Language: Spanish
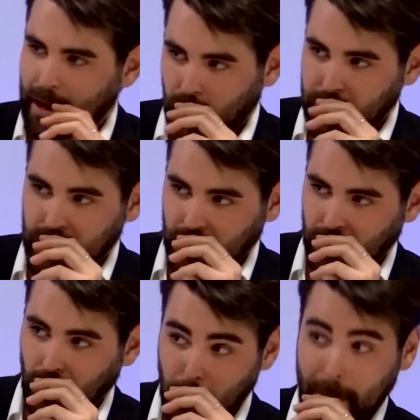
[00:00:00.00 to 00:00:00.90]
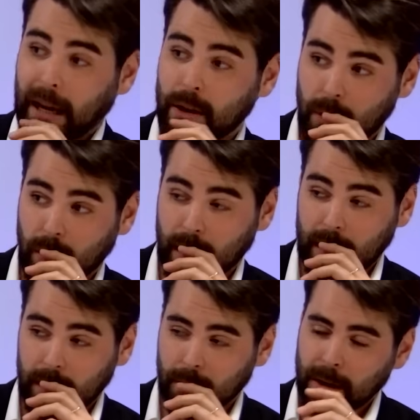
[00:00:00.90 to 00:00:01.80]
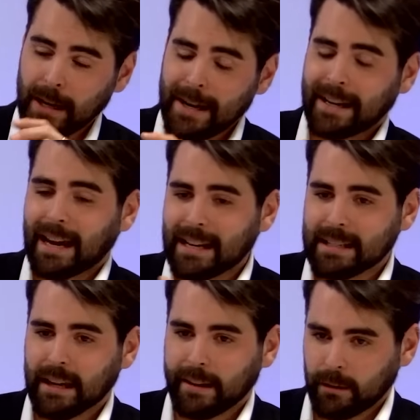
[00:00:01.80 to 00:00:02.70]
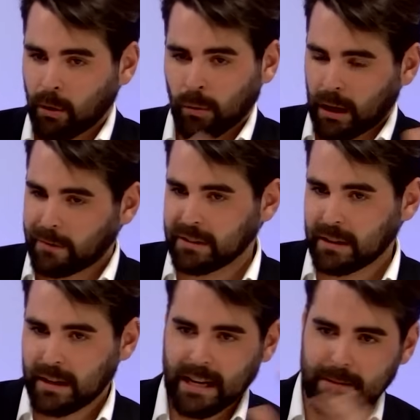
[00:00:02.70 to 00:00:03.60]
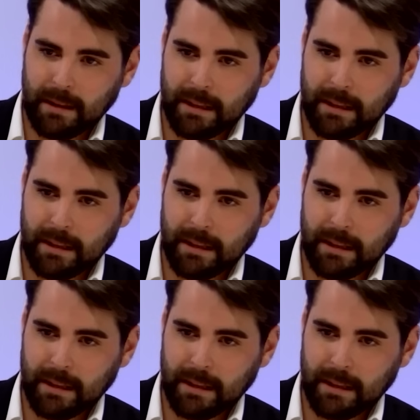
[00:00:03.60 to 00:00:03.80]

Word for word: comisión, un pequeño colegio, que en secreto, una cafetería aquí en Madrid,